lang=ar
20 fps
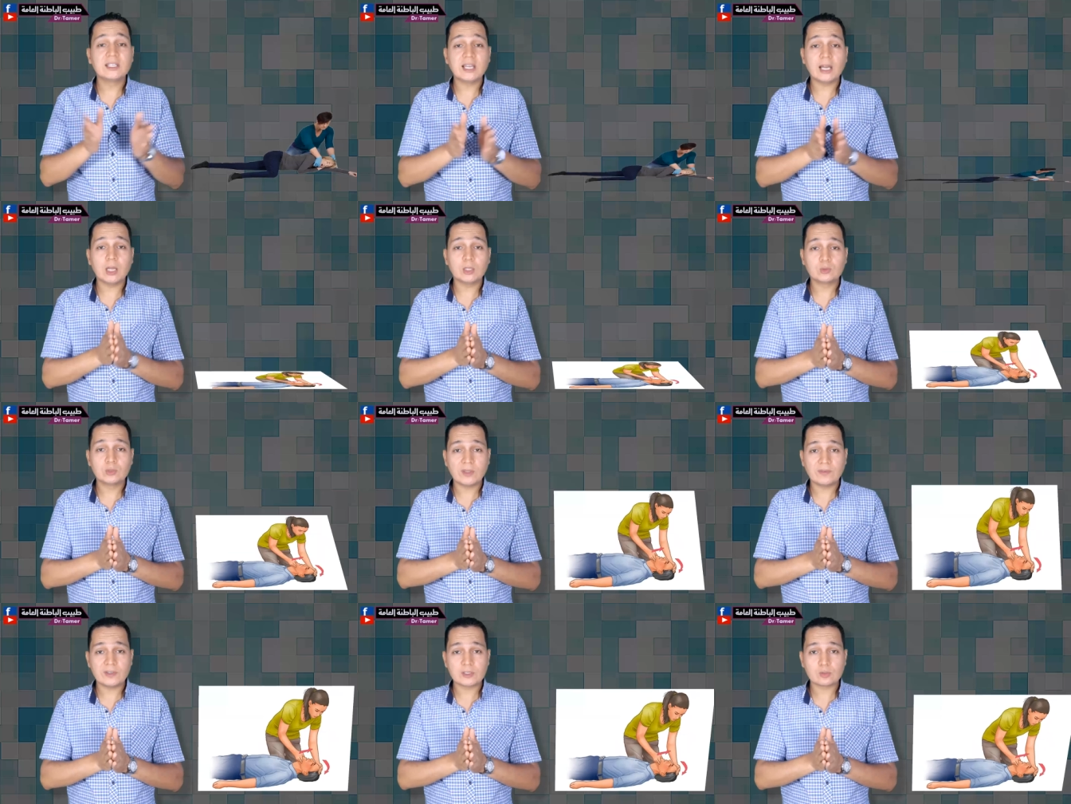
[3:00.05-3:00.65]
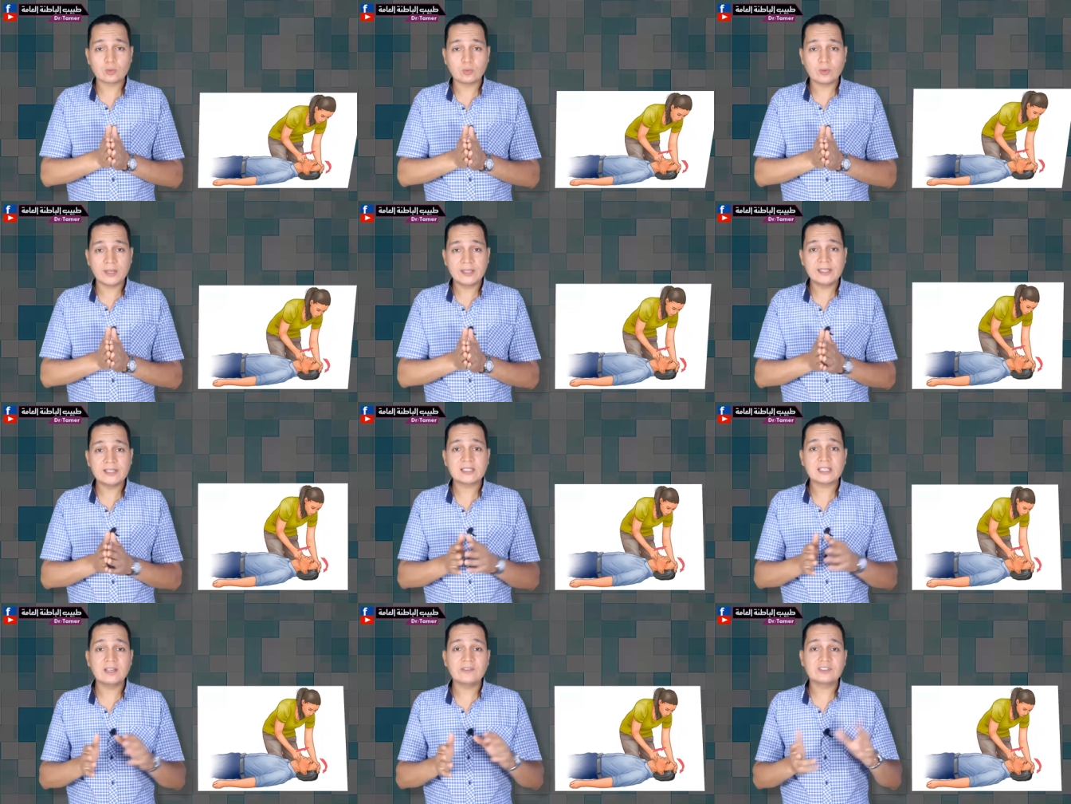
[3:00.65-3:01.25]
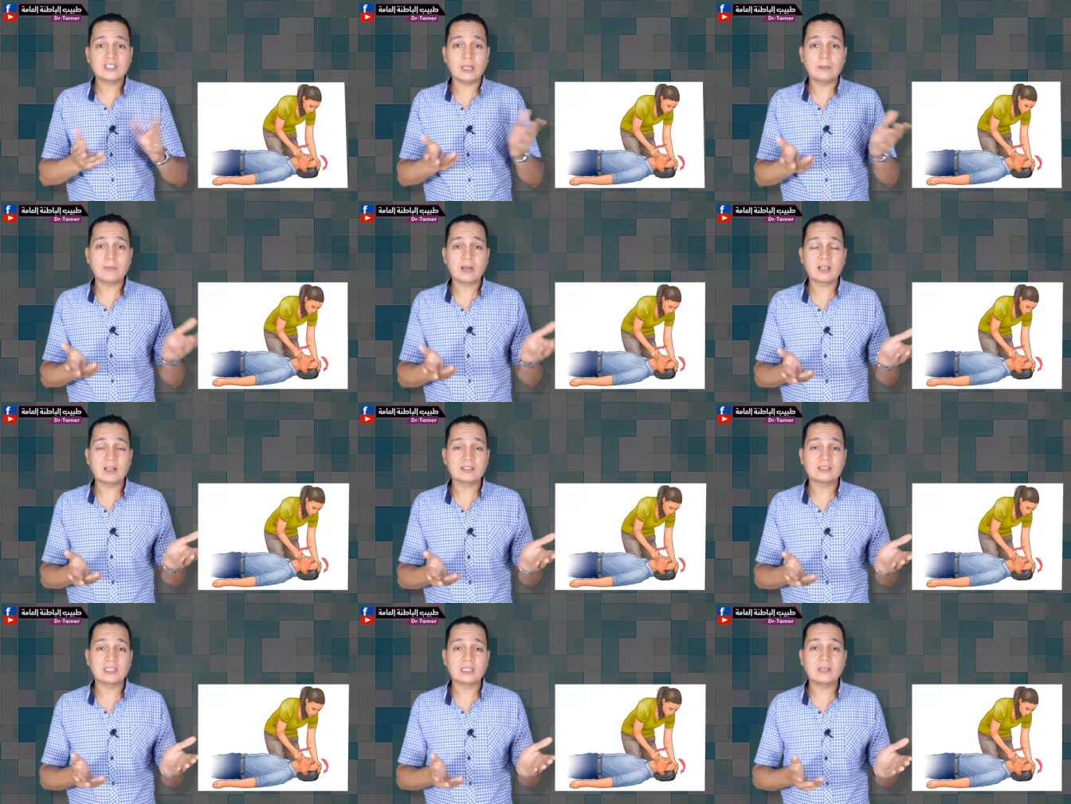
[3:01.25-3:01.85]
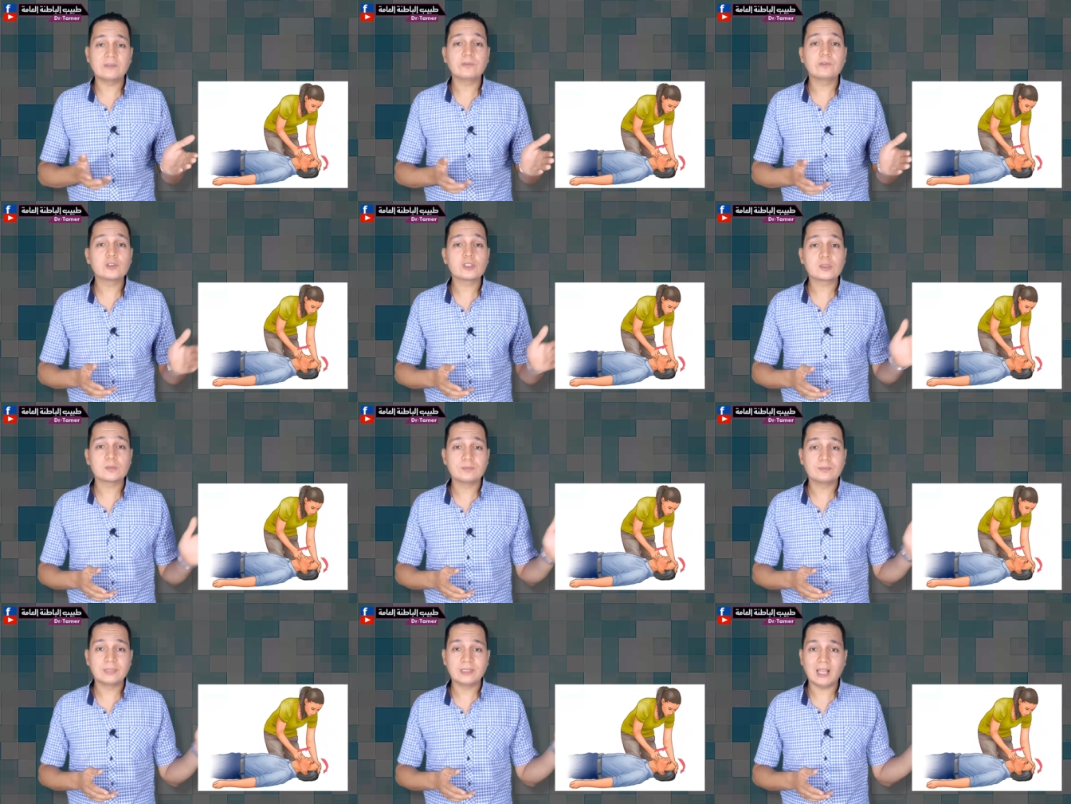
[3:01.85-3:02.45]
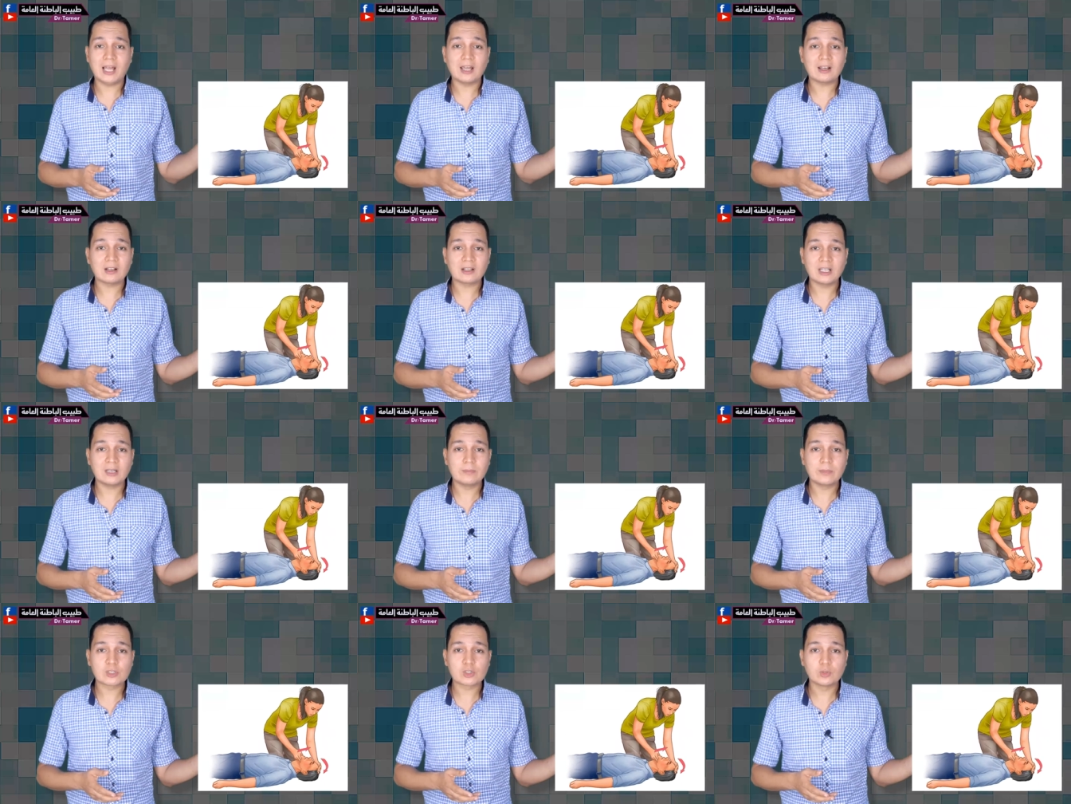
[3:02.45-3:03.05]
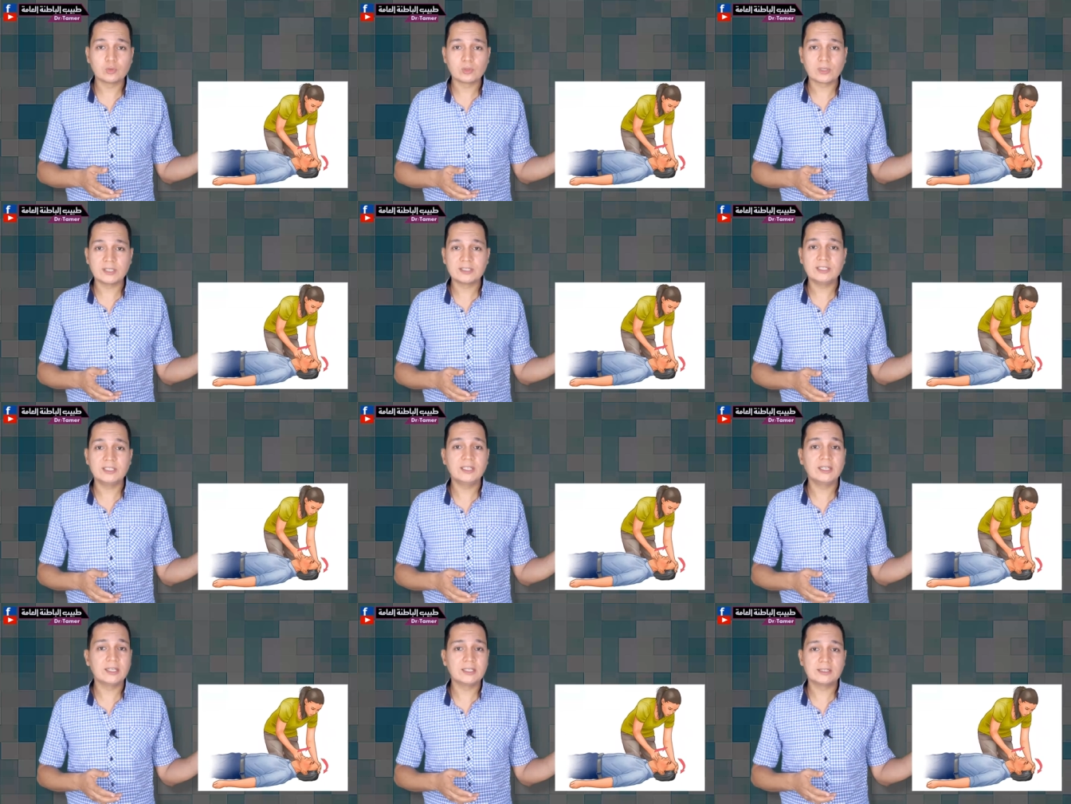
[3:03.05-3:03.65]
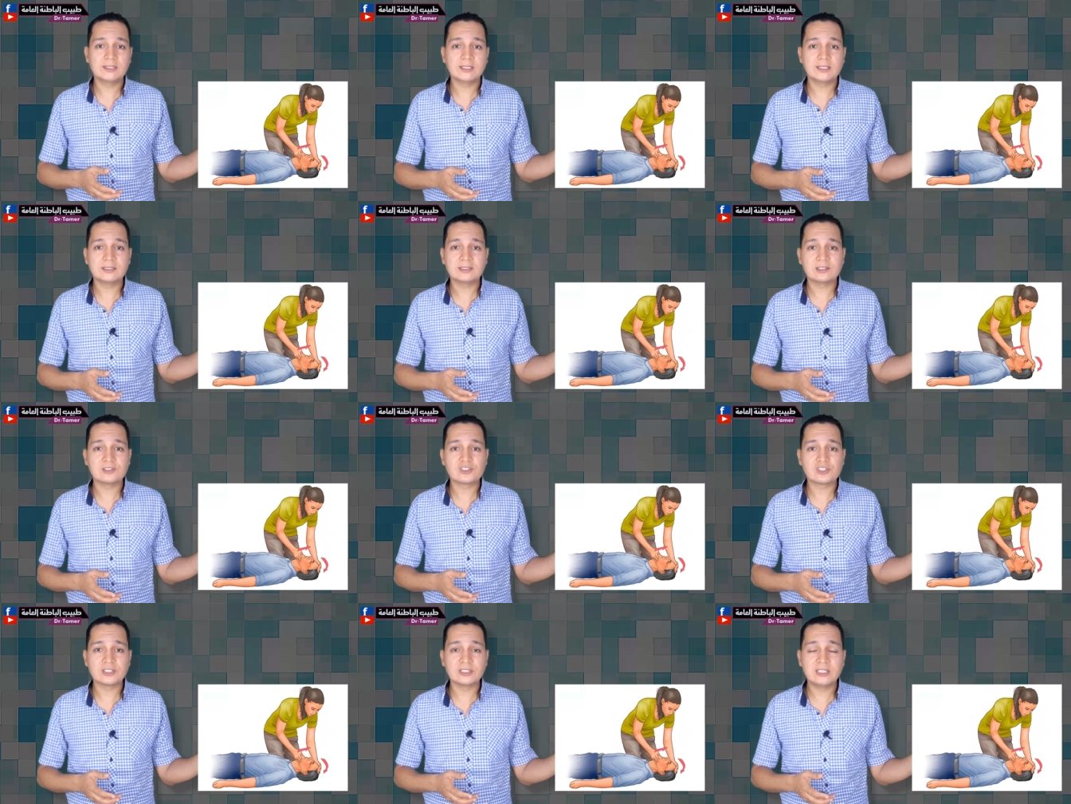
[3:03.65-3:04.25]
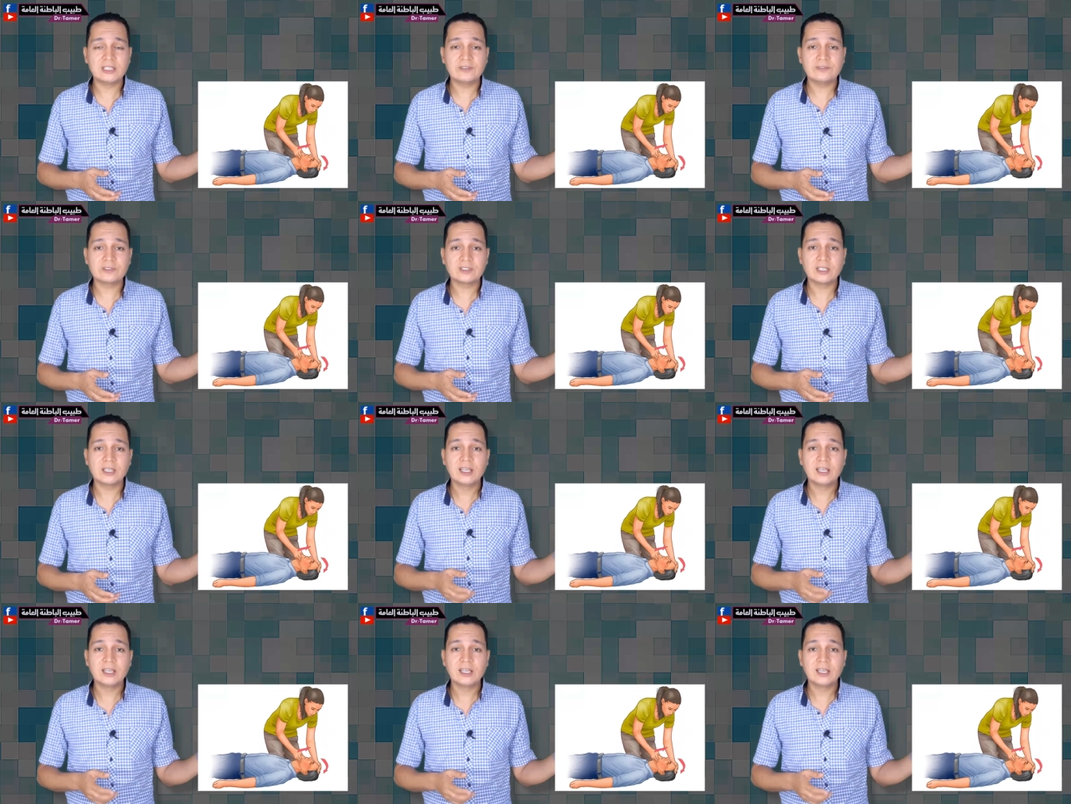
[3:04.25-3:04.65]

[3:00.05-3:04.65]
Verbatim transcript: ياخد نفسه كويس افتح مجرى التنفس بالحركة المشهورة دي هيد تلت تشين ليفت